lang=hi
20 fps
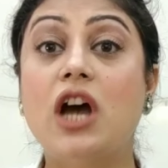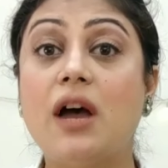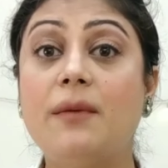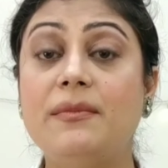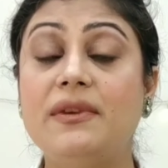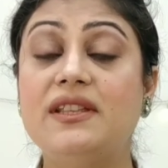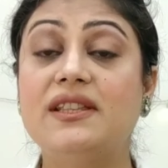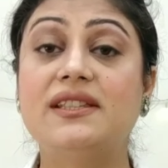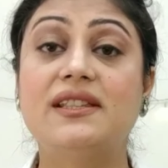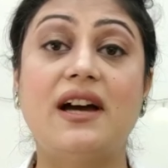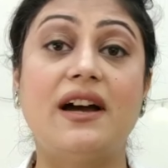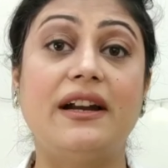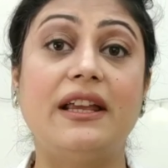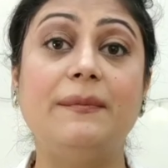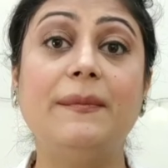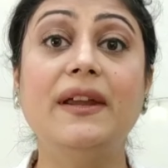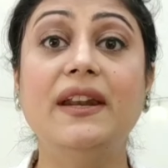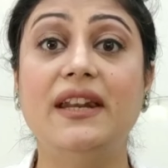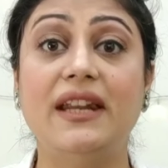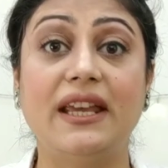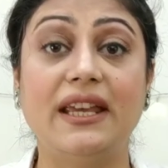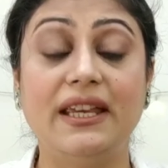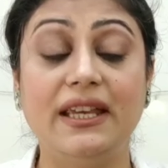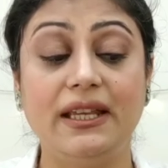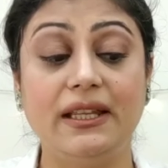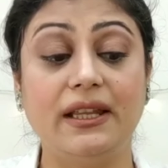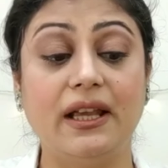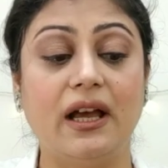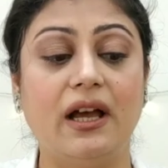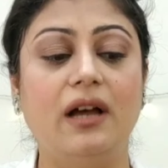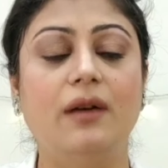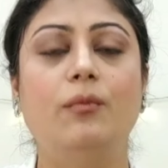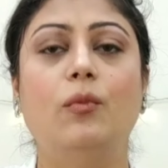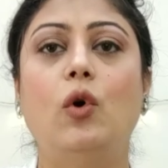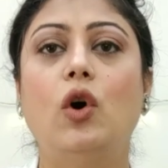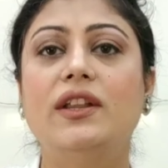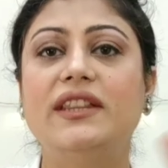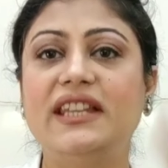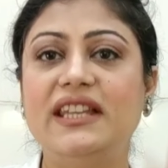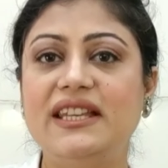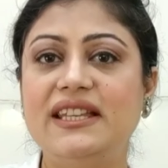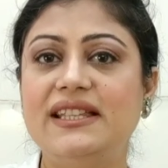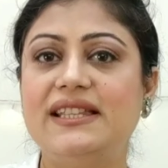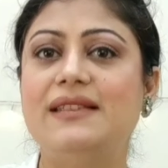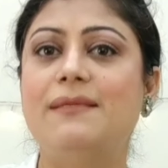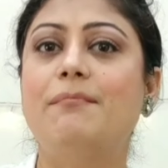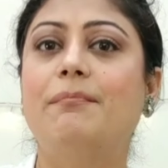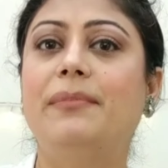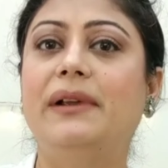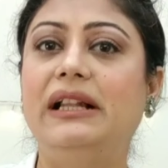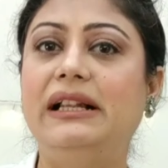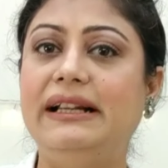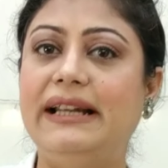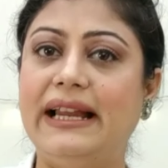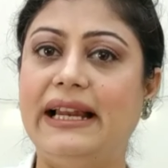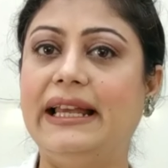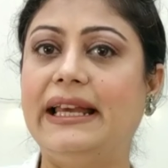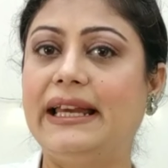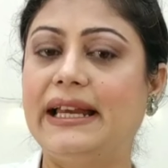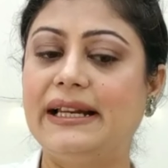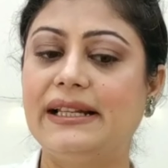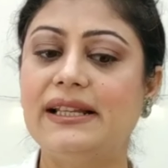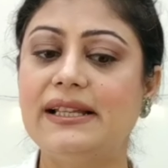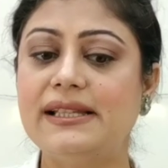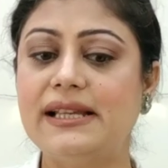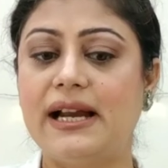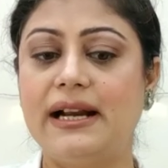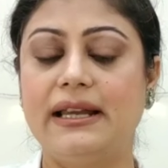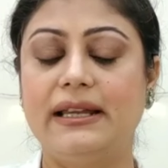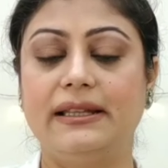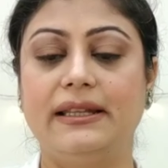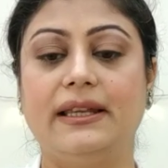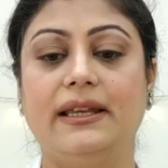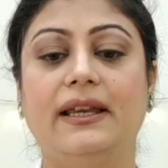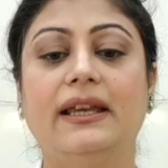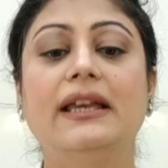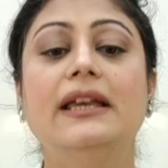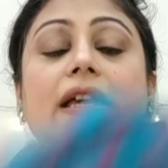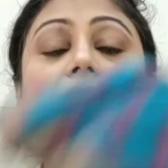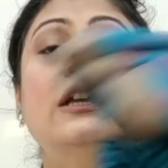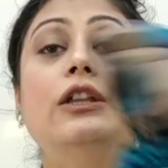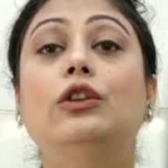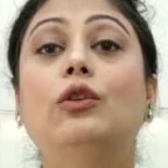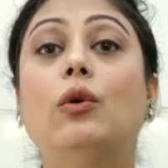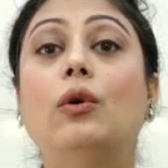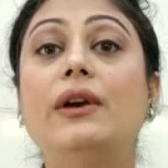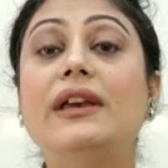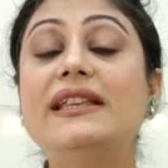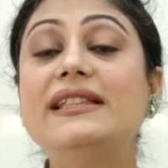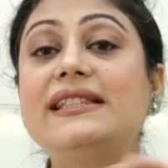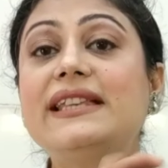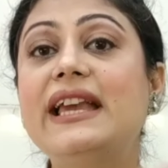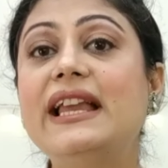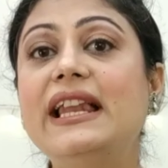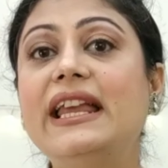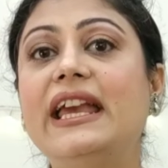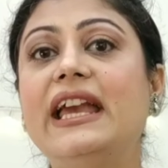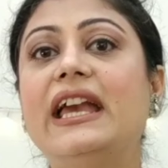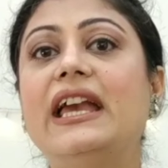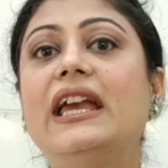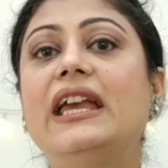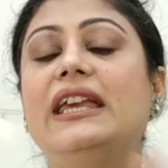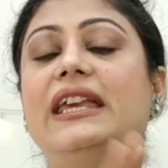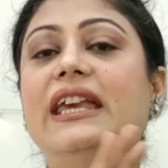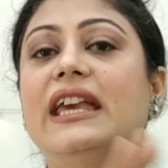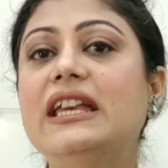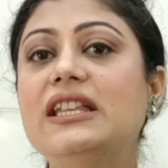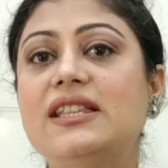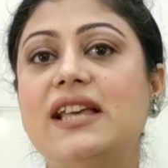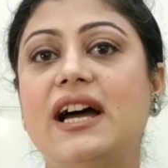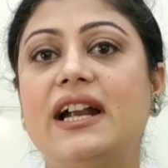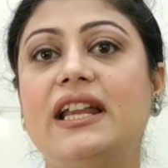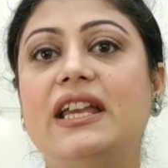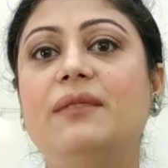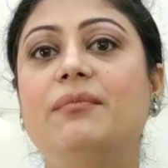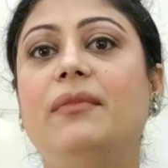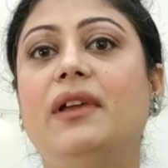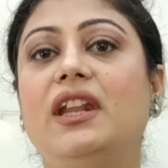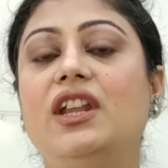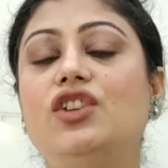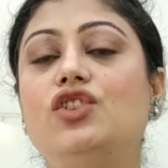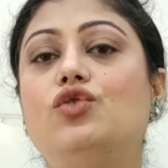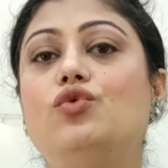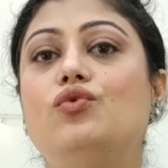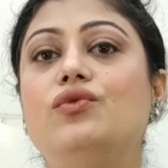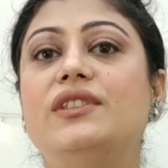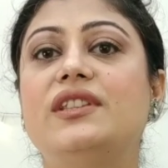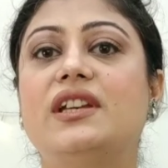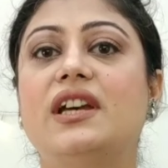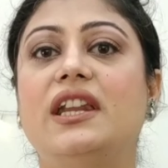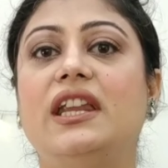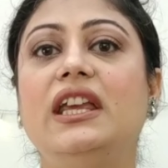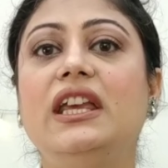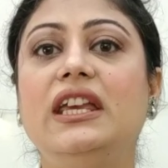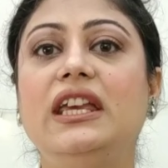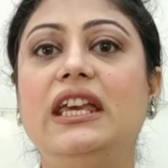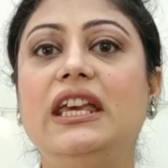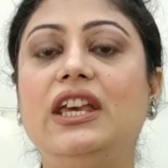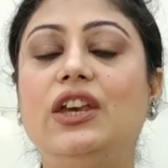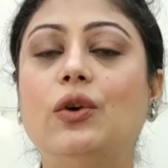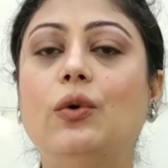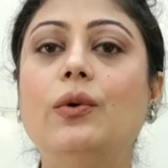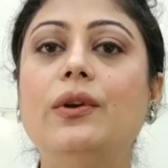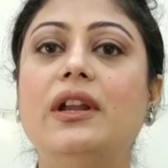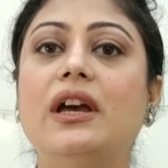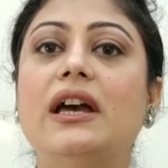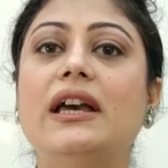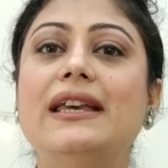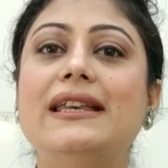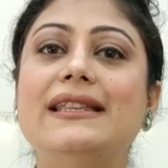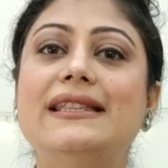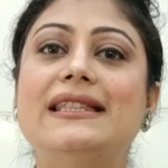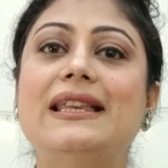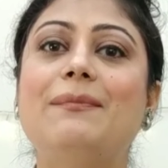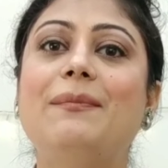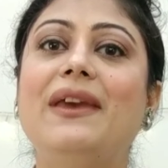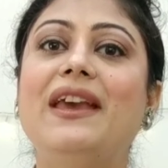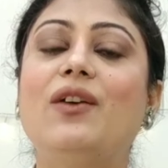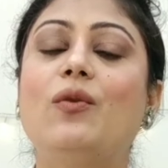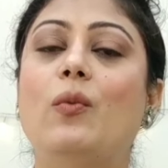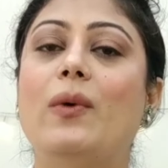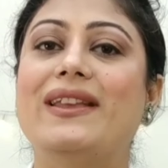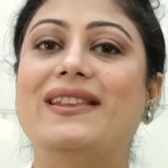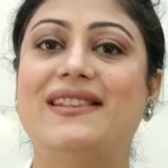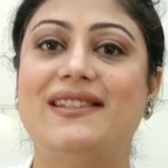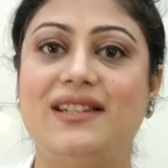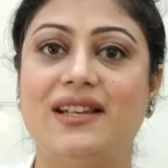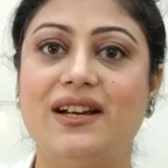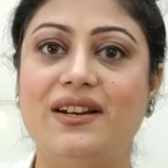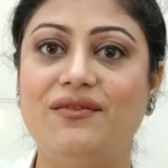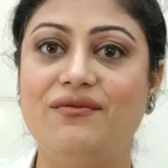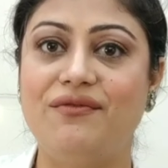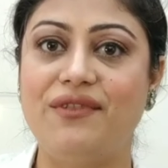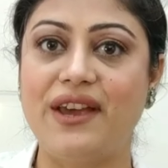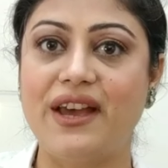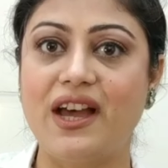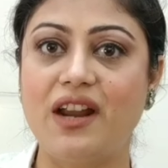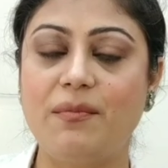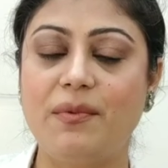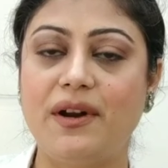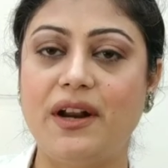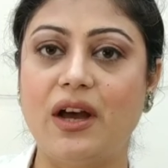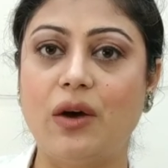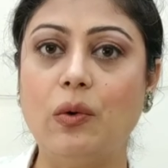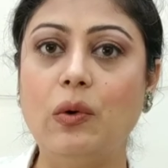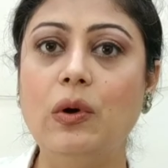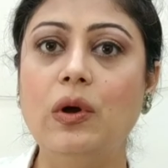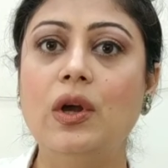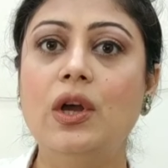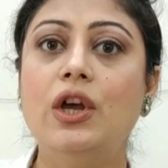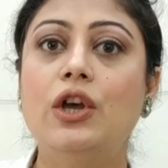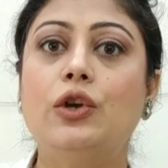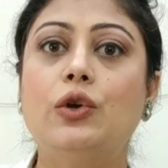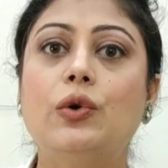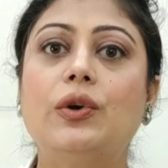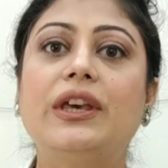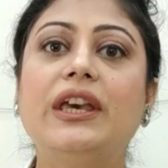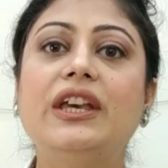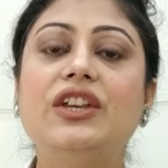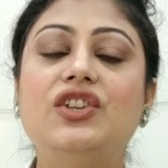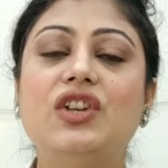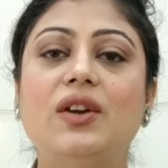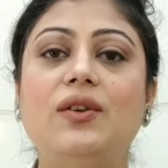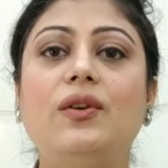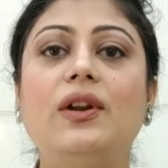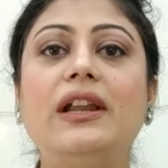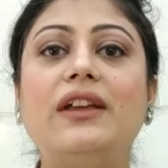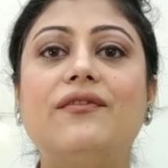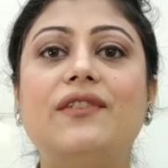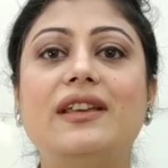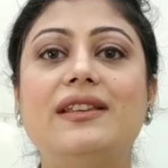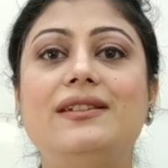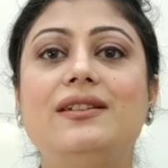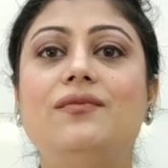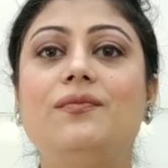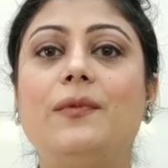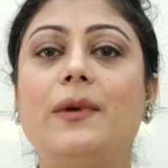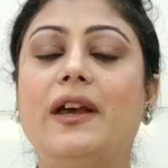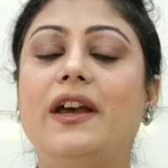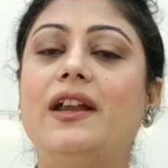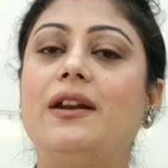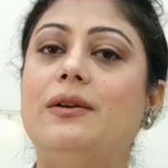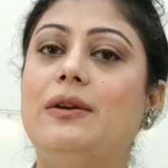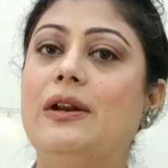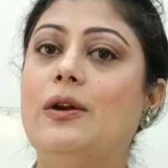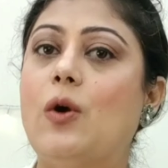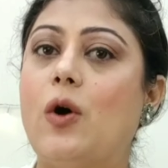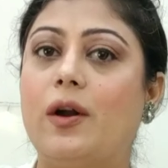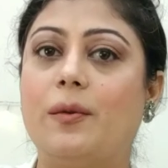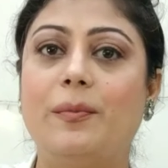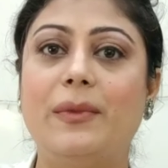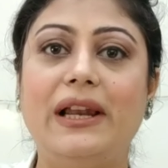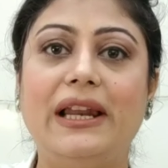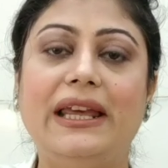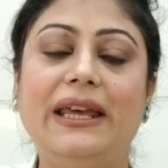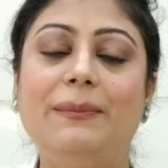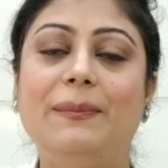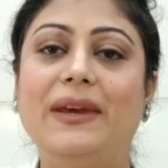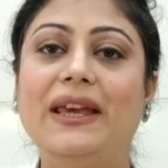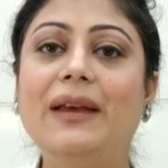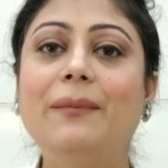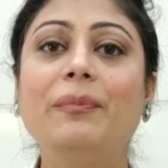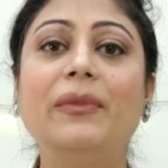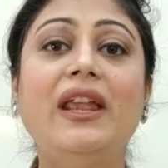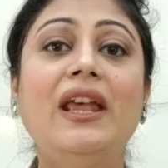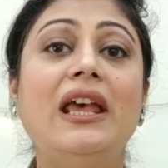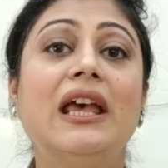झाम इस साड़ी में नहीं था बहुत ही सिंपल डेलिकेट सी साड़ी थी तो इसके लिए ये साड़ी मैंने चूज़ करी कि क्यों ना इससे मैं एक वेस्टर्न वेयर बनाऊं क्योंकि जनरली वेस्टर्न वेयर नॉर्मली भी